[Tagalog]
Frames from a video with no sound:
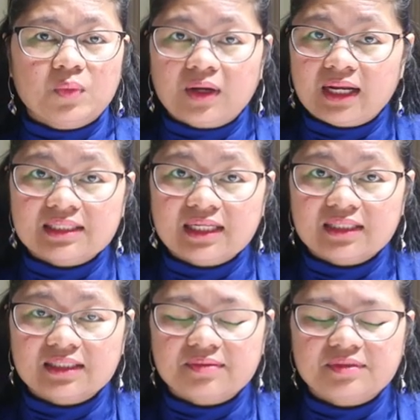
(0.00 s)
Wala
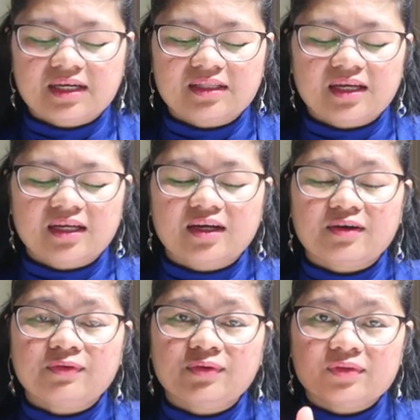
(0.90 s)
silang time dyan dahil
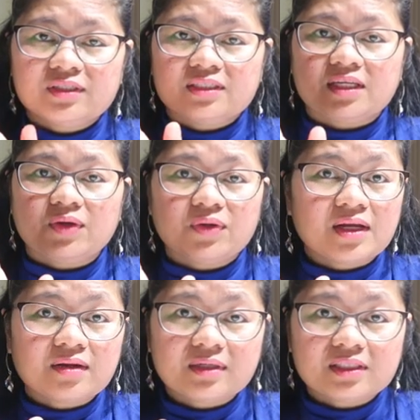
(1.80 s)
nakafocus yan sa'yo.
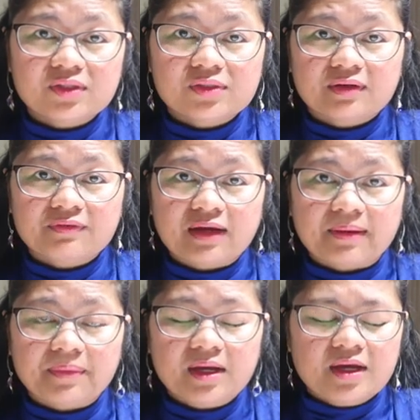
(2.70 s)
Yan ang mas serious ng
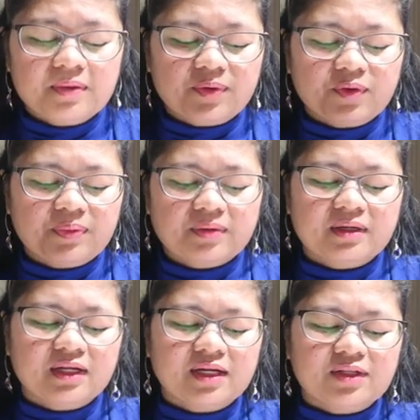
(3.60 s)
afam. Pero pag
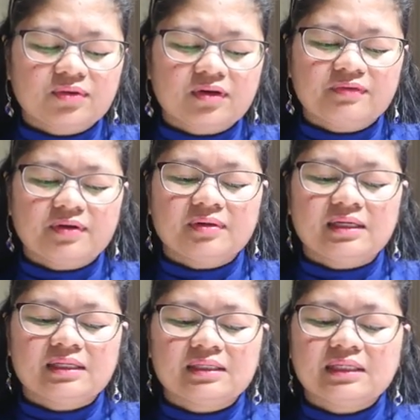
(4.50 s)
mga ganitong afam
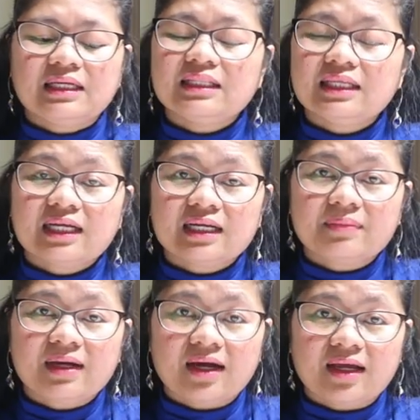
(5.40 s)
na hindi ka na
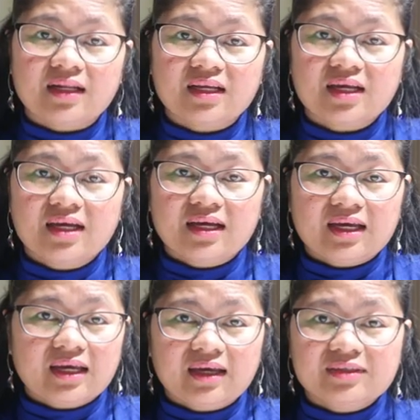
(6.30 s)
mahal,
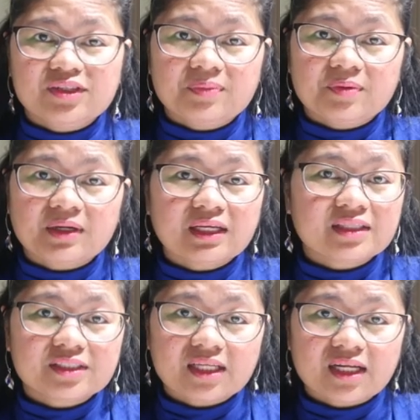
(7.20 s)
eh, syempre,
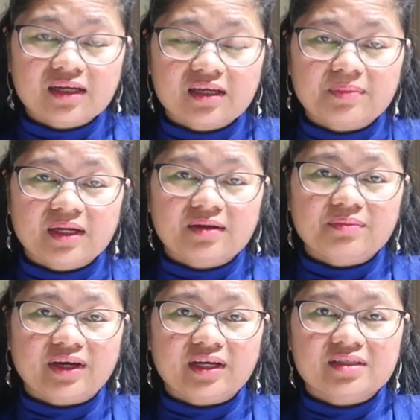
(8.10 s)
mag-entertain ng iba
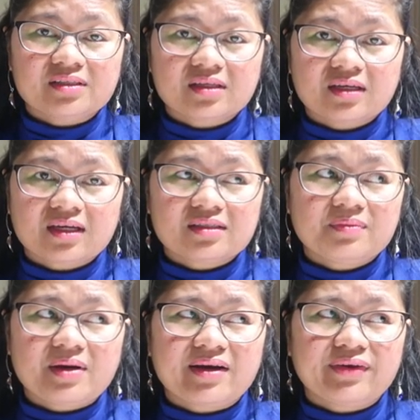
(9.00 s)
yan, best. Kasi
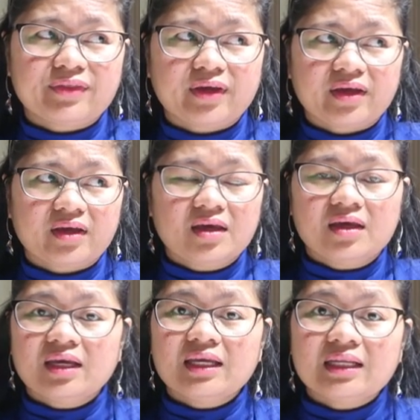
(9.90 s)
bakit eh?
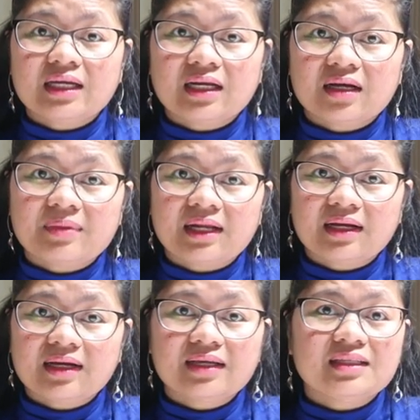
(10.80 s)
Hindi ka na nga
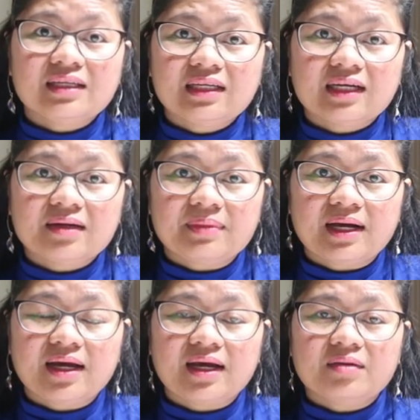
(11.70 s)
mahalaga at hindi ka na
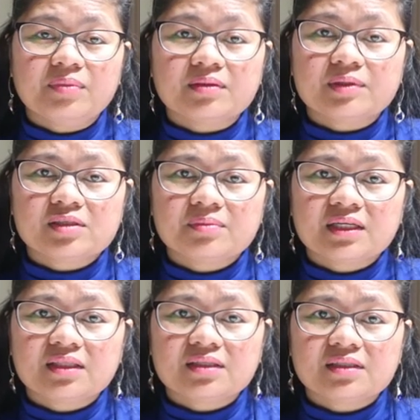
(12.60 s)
mahal. Eh, ba't pa siya
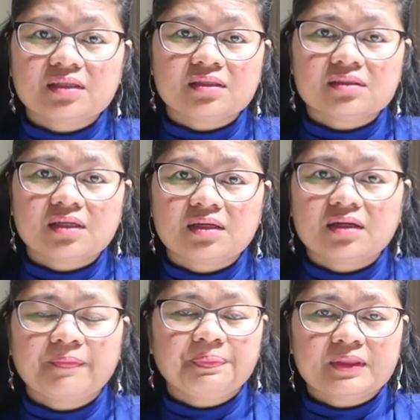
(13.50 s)
mag-entertain sa
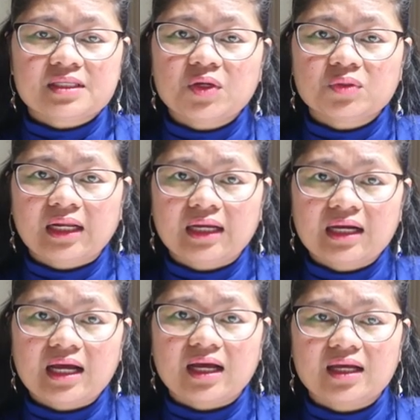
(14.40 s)
sa'yo
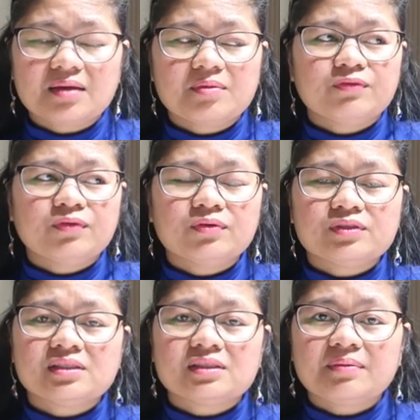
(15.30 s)
talaga. Eh,
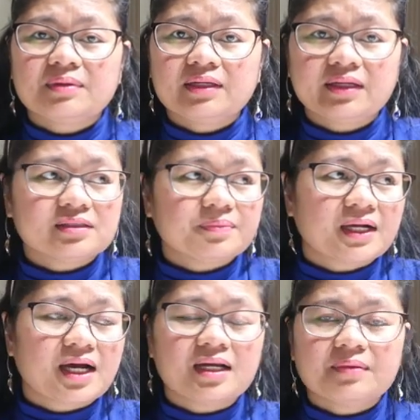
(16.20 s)
mag-focus yan sa iba din, sa
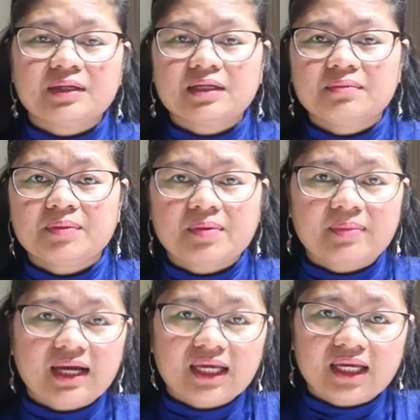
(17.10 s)
paghahanap ng ibang
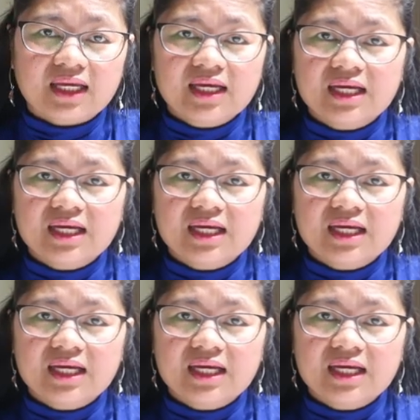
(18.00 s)
babae.